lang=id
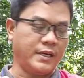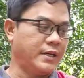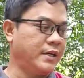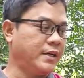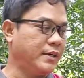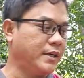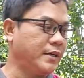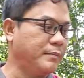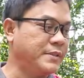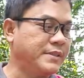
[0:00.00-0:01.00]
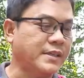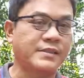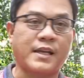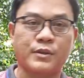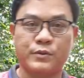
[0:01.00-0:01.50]
uh, bisa
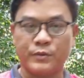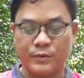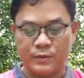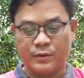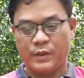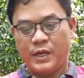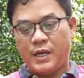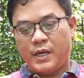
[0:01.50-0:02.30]
satu